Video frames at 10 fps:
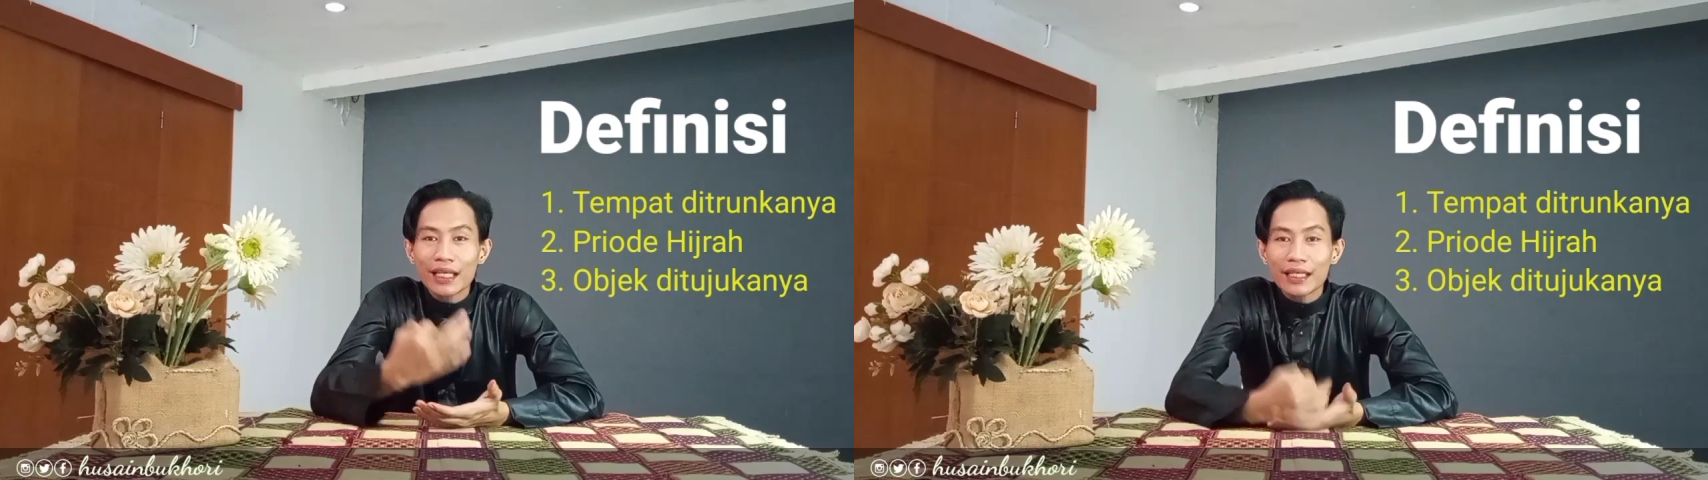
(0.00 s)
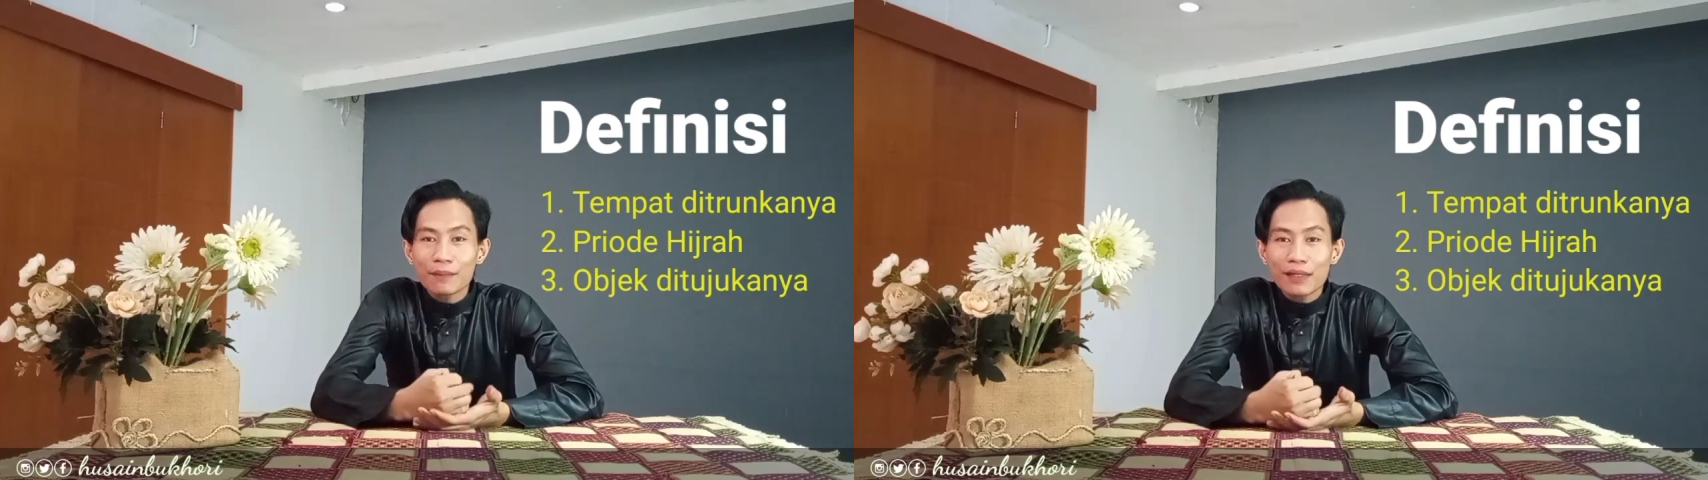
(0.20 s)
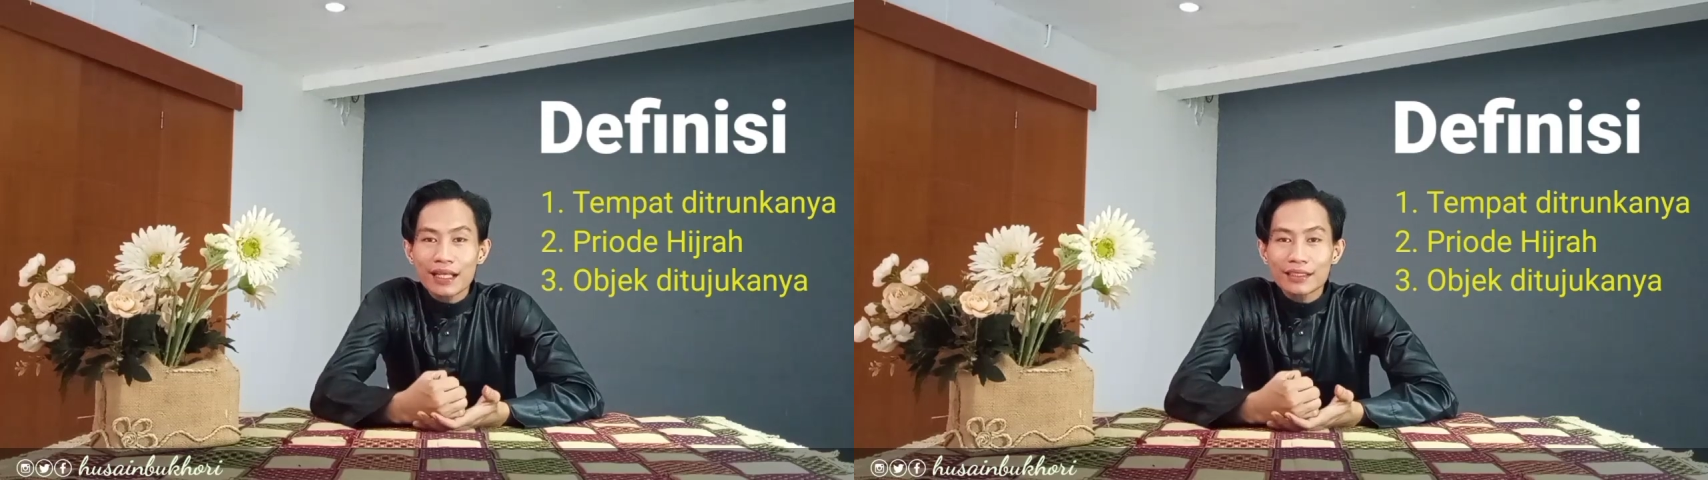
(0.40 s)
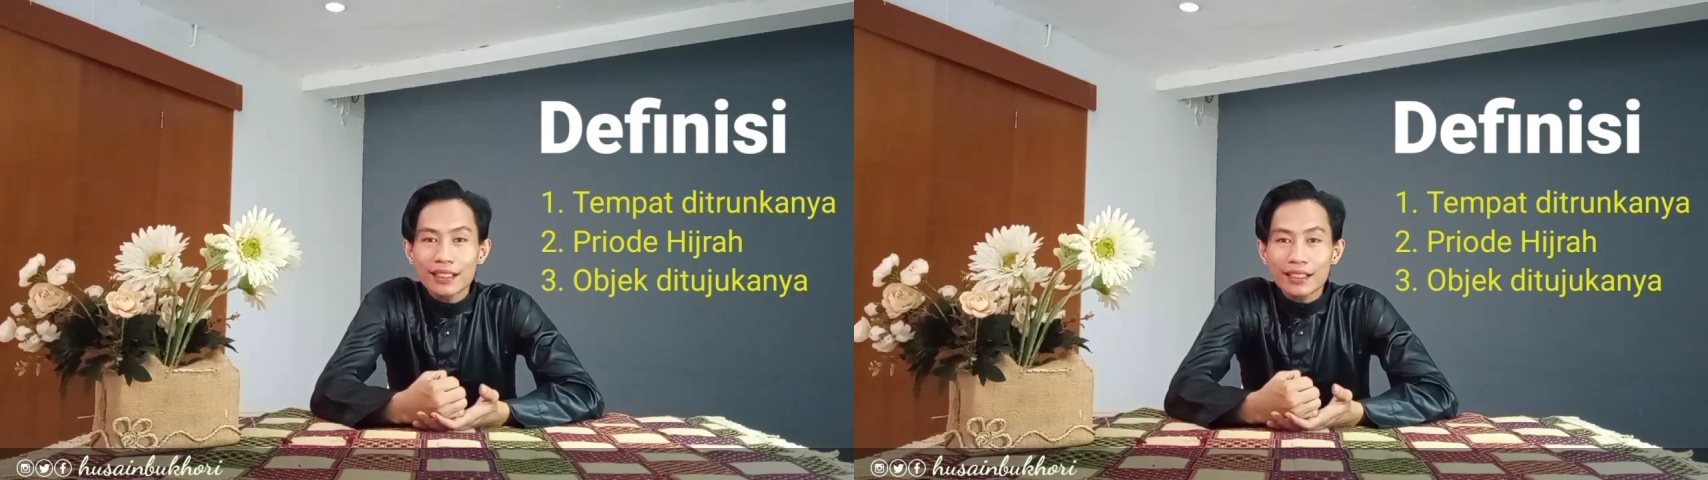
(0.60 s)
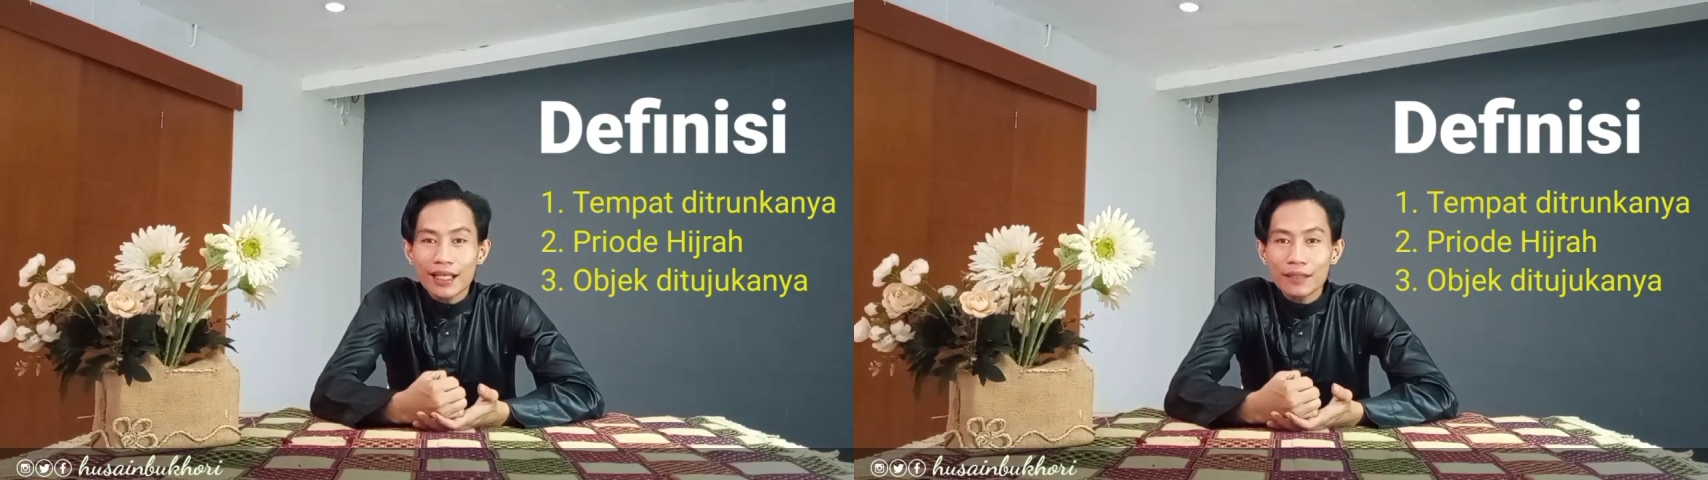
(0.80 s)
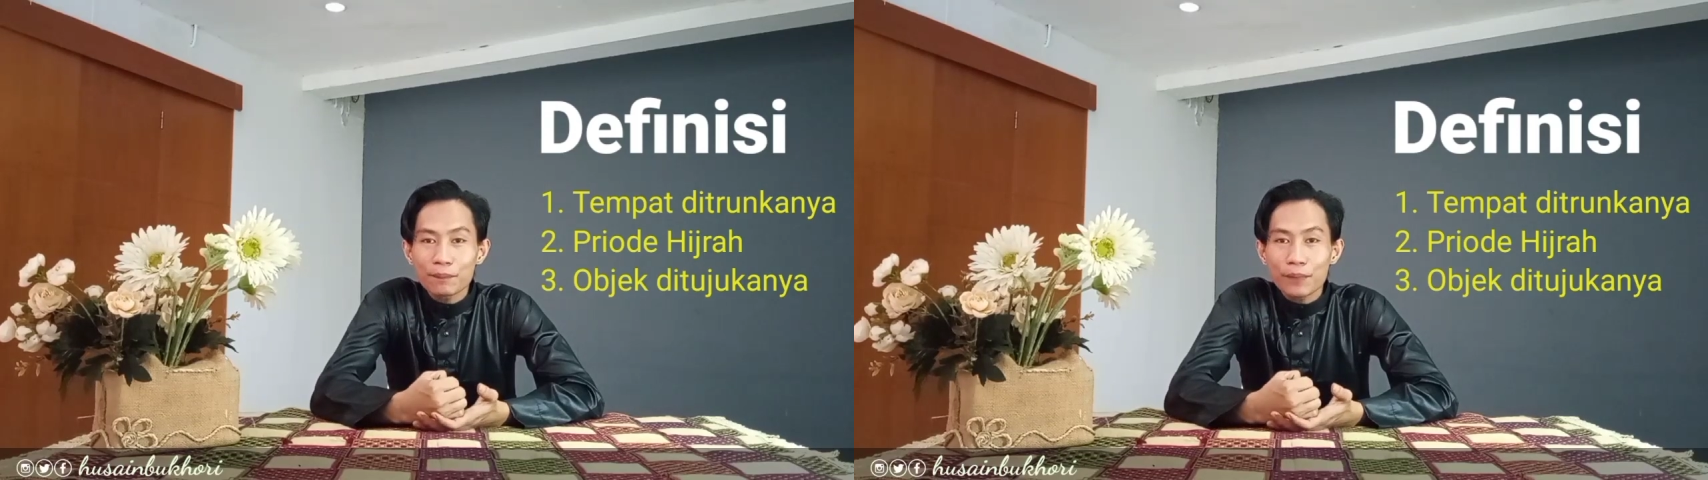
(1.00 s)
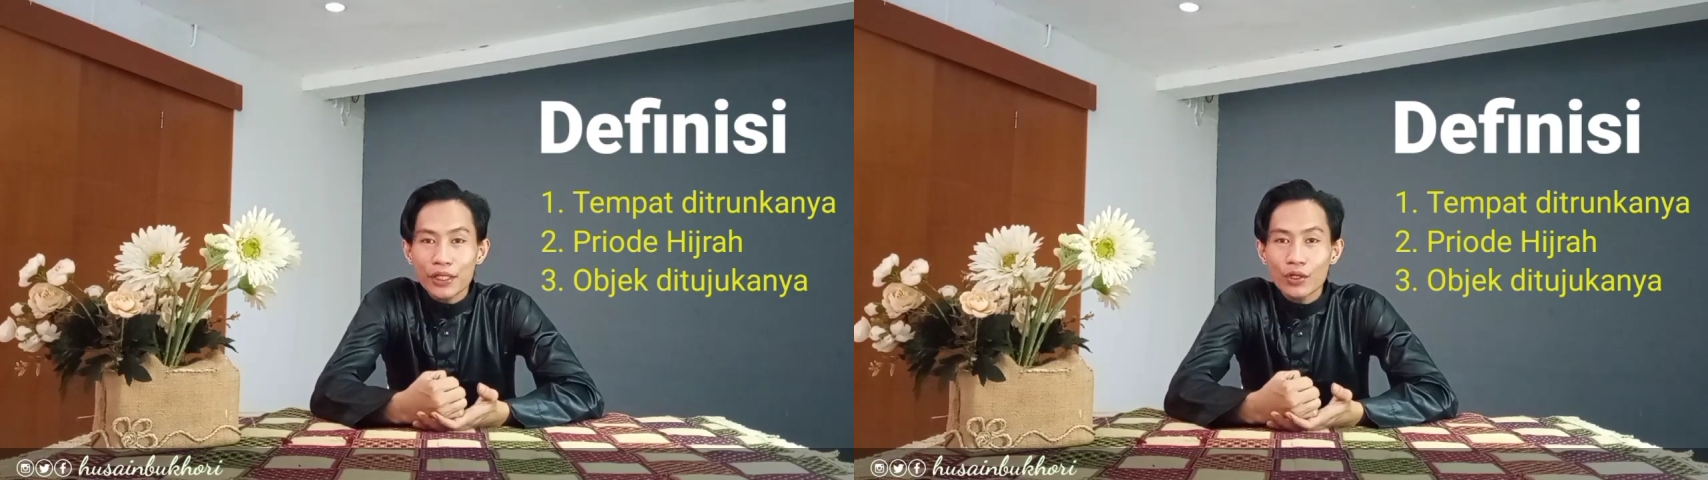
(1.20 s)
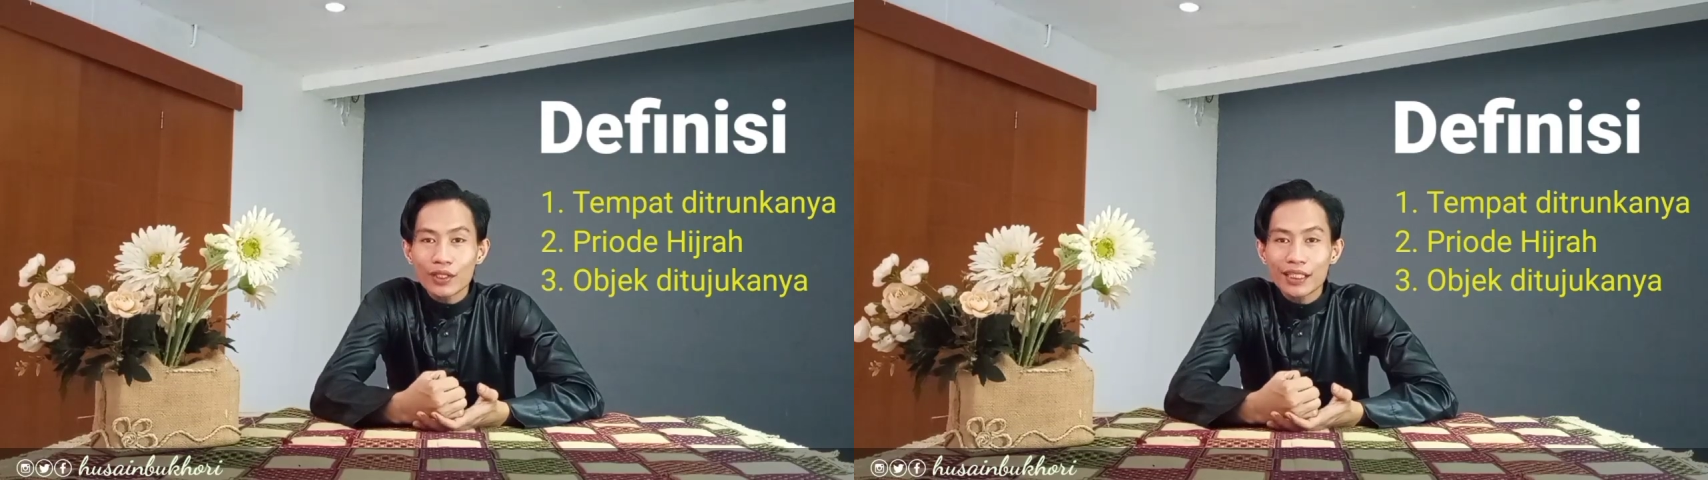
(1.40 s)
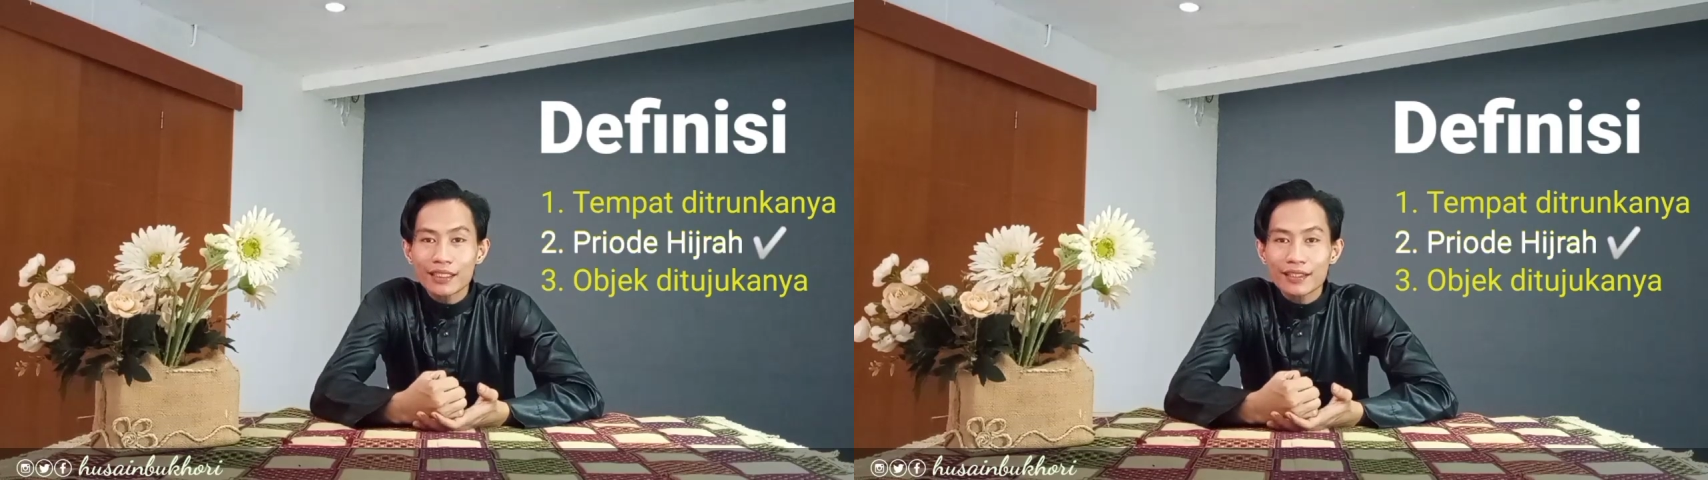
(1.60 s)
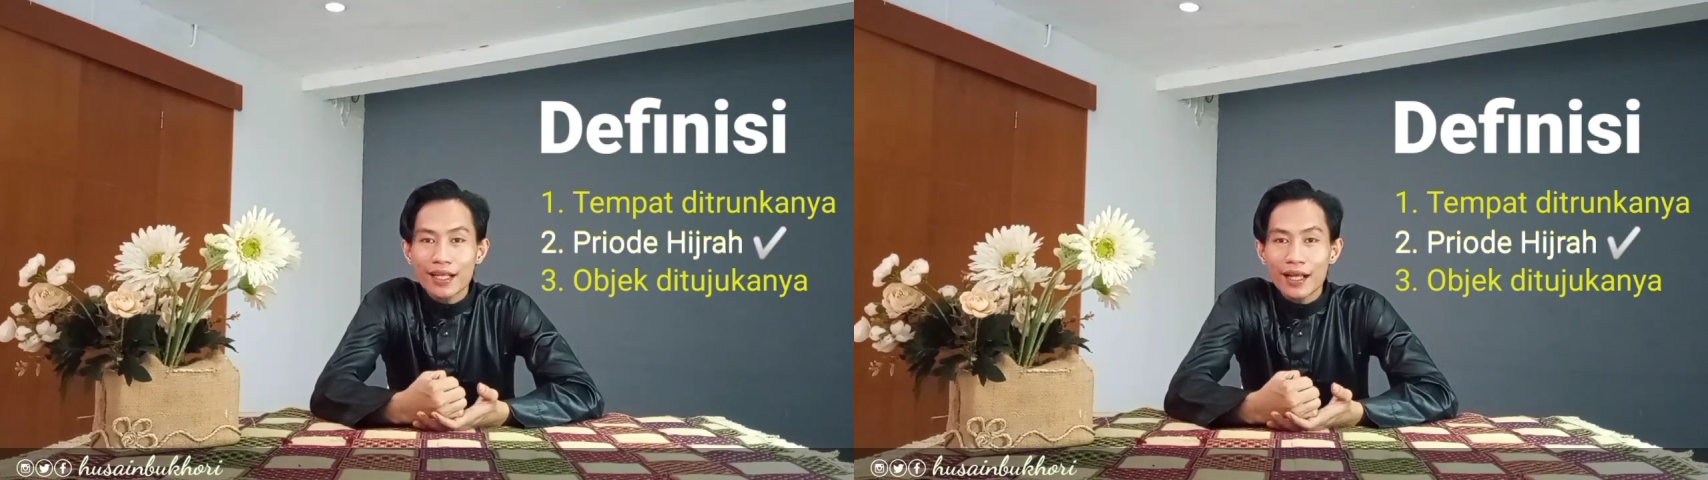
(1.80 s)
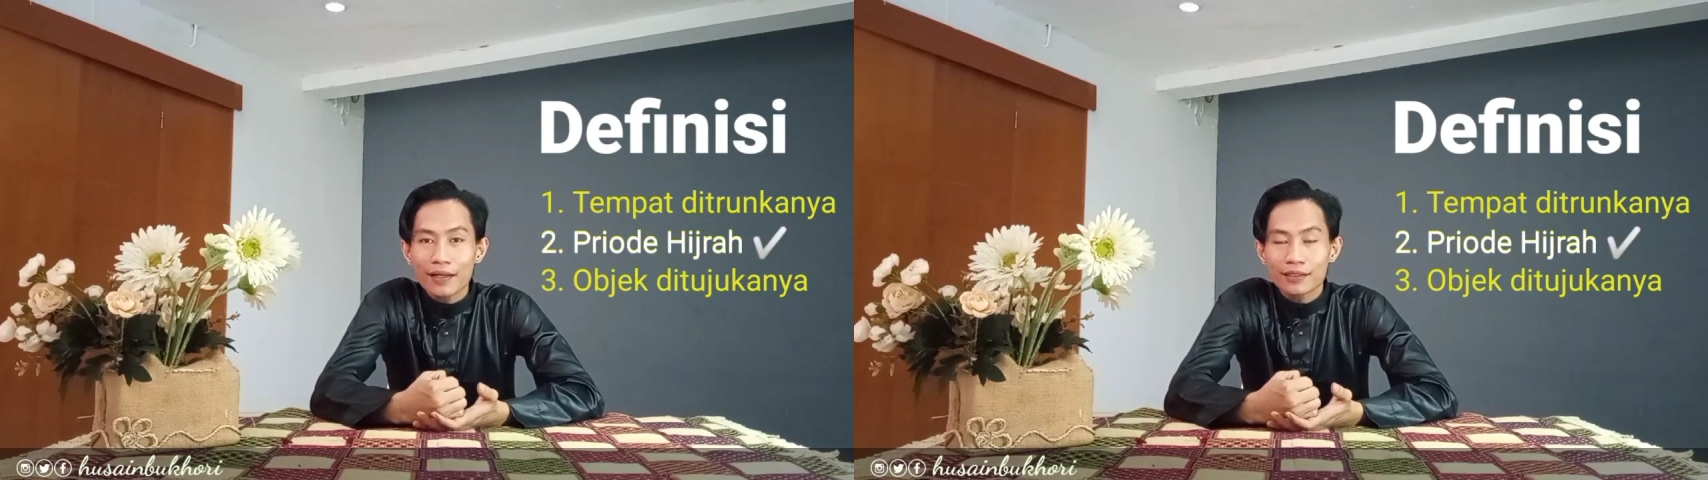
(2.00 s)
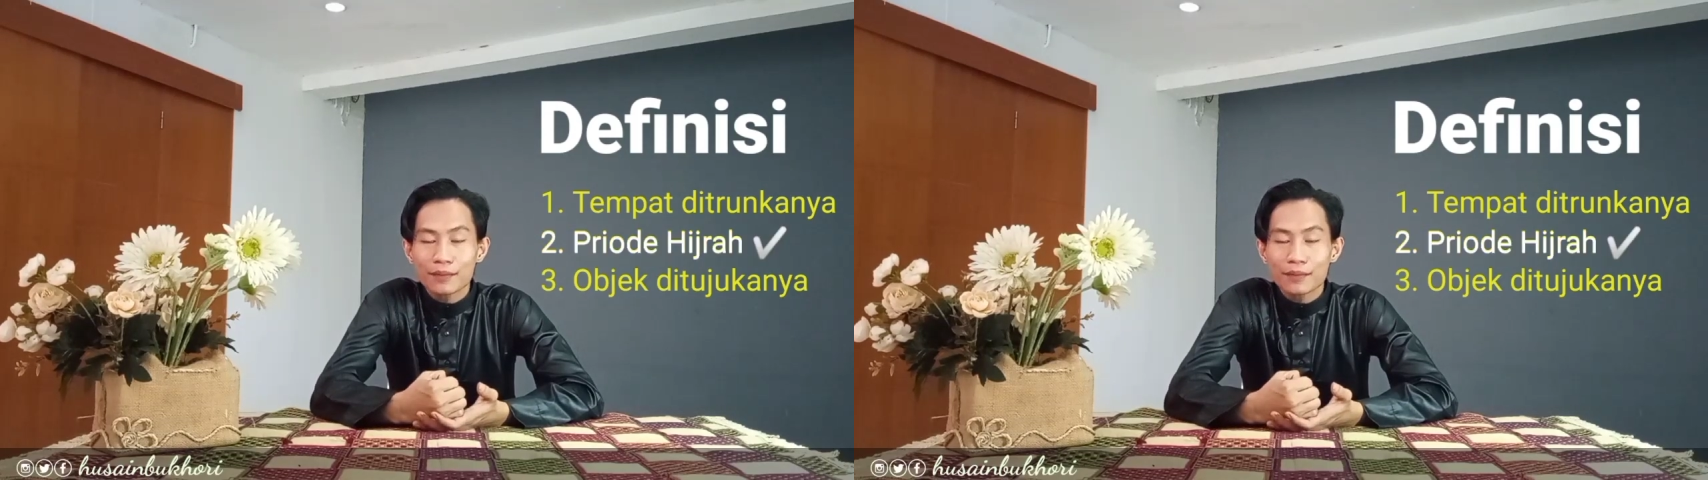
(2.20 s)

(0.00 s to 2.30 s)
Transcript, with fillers: yakni berdasarkan periode hijrah,